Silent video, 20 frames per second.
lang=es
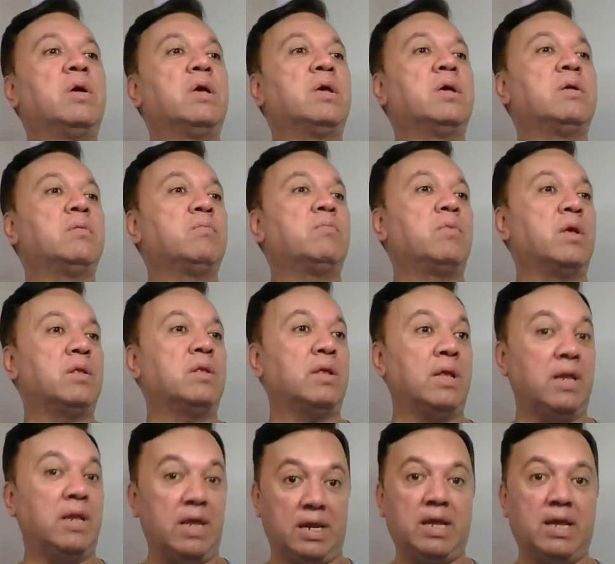eh,
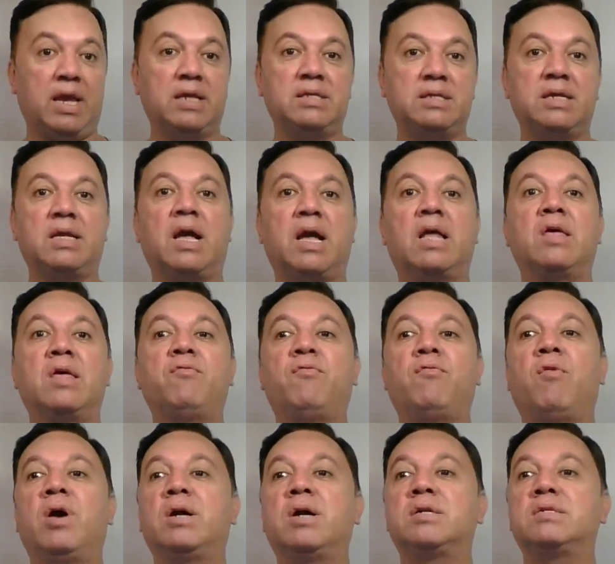energética de
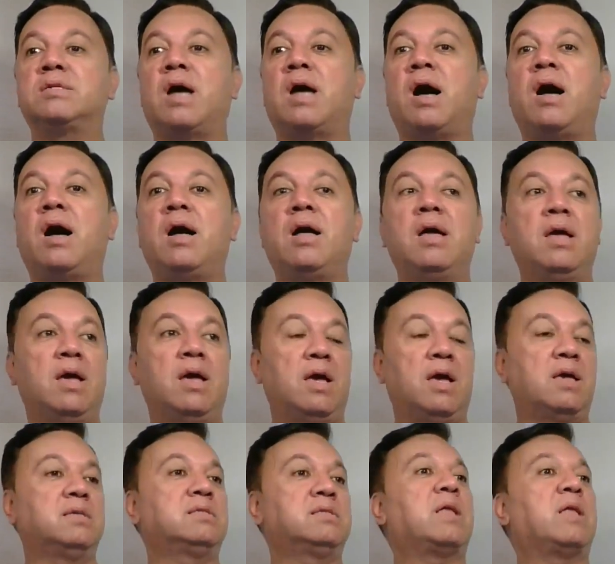fuerza
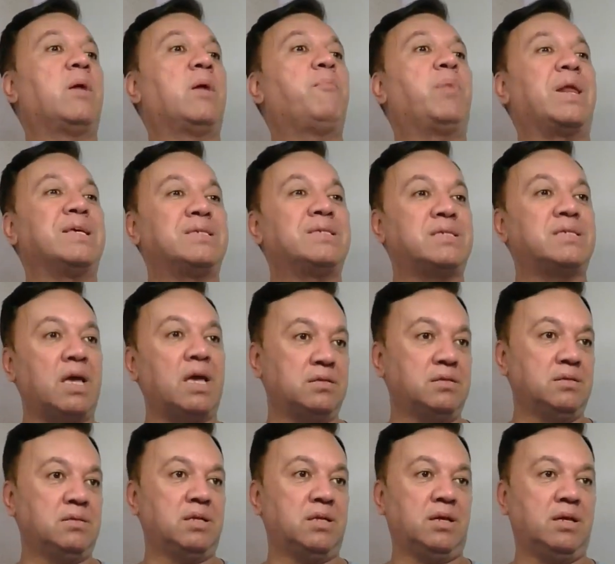esté
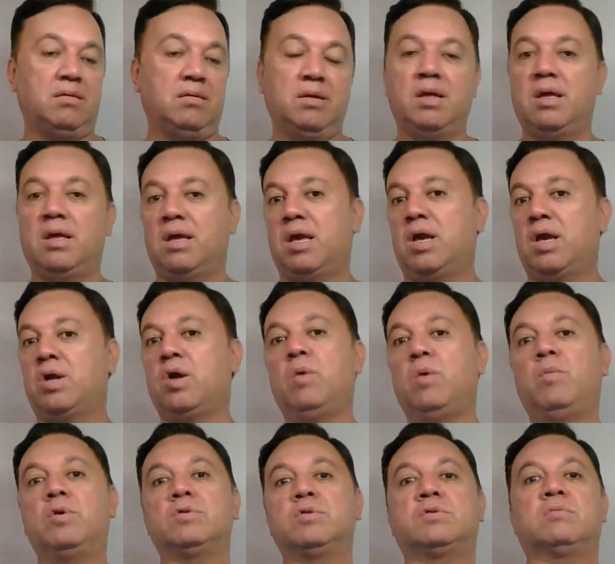presente. Es
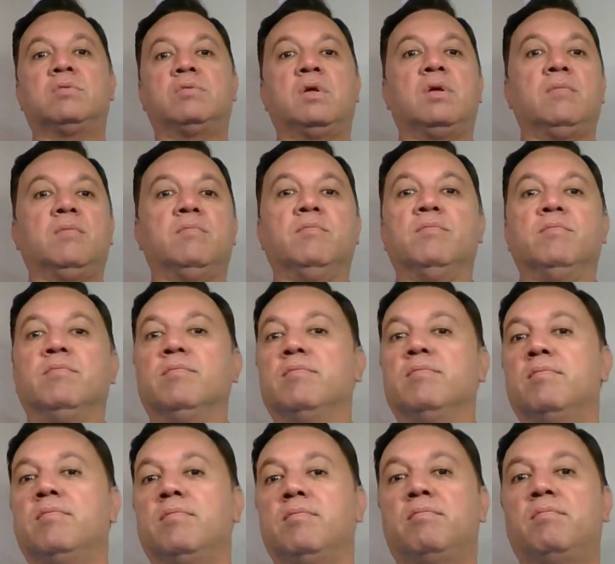como
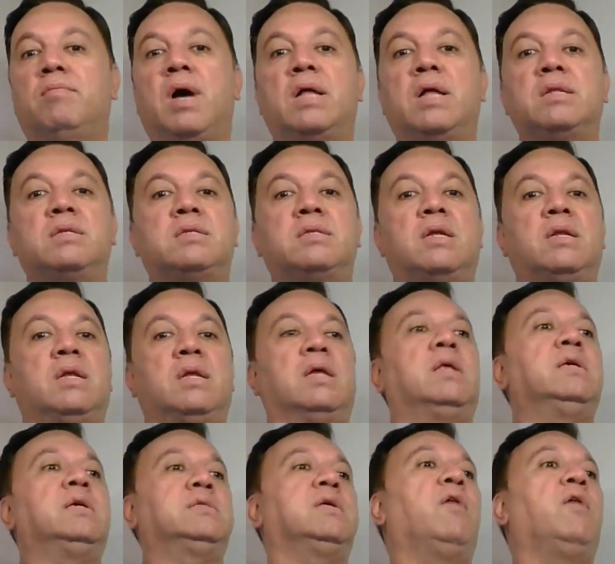mantener
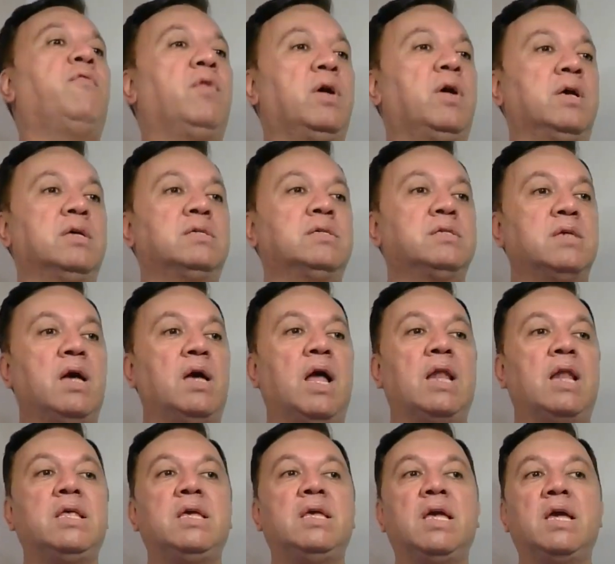ese
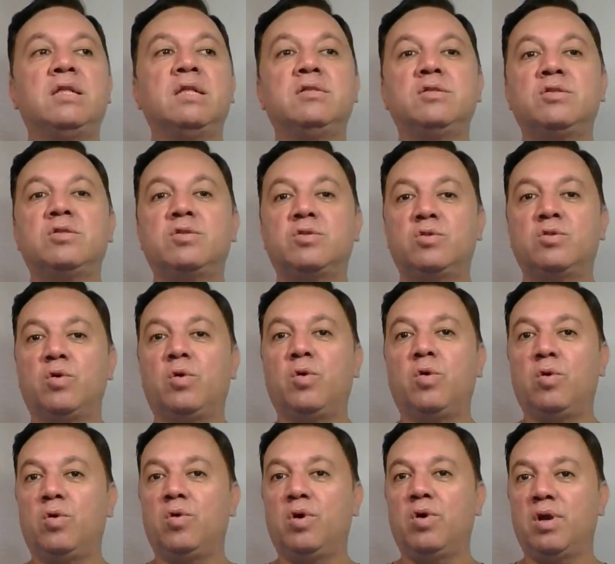
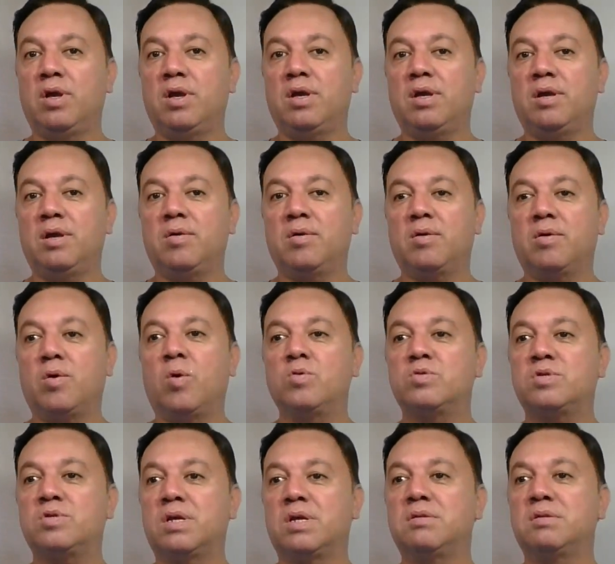aliento eh,
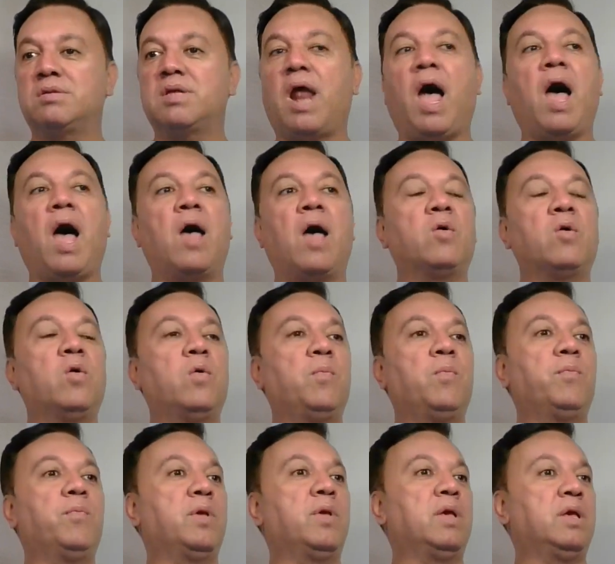
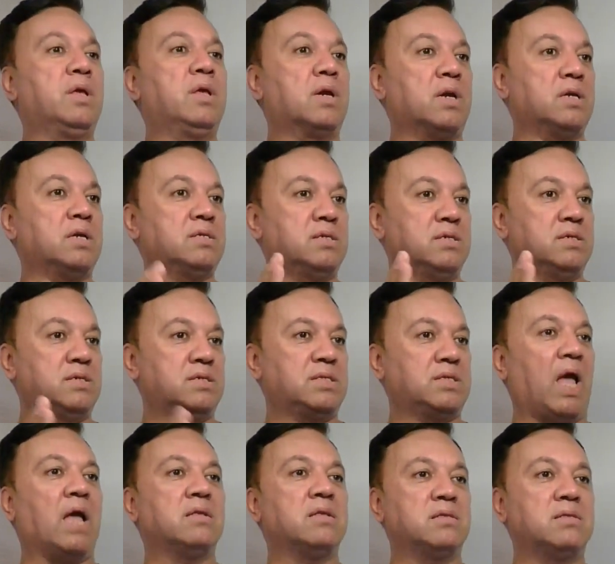concentrado y
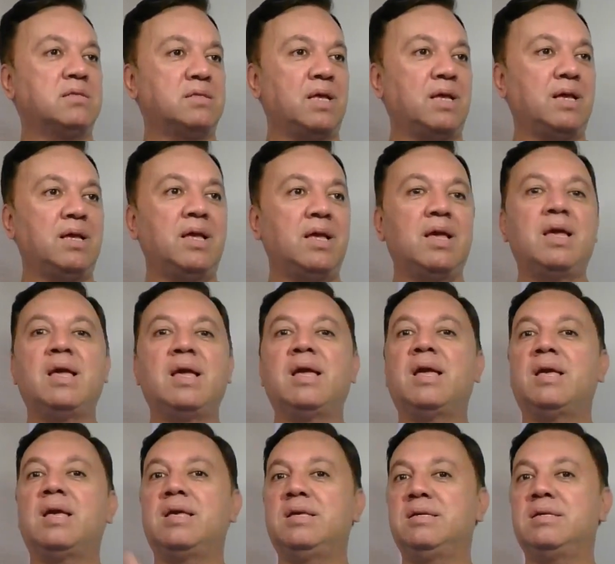resistente
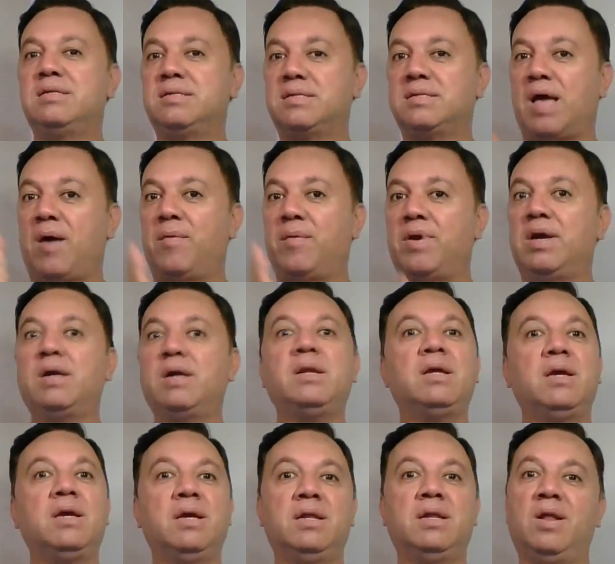y
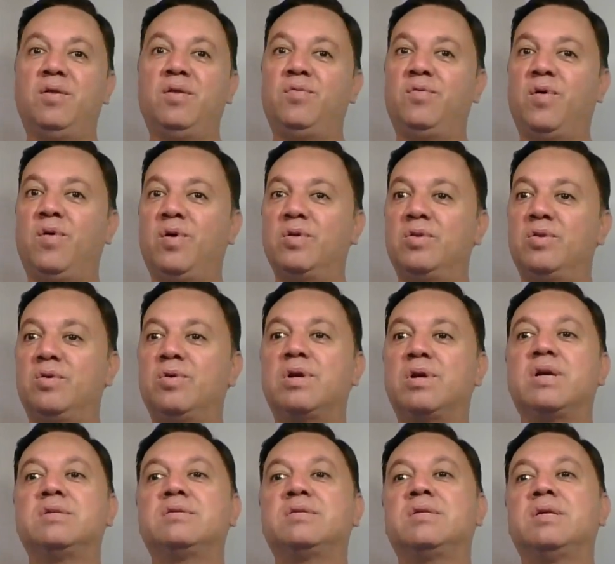saber en el fondo
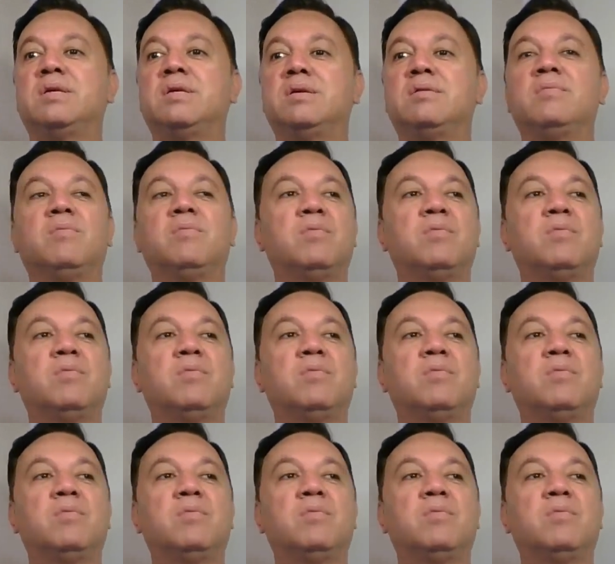que sí,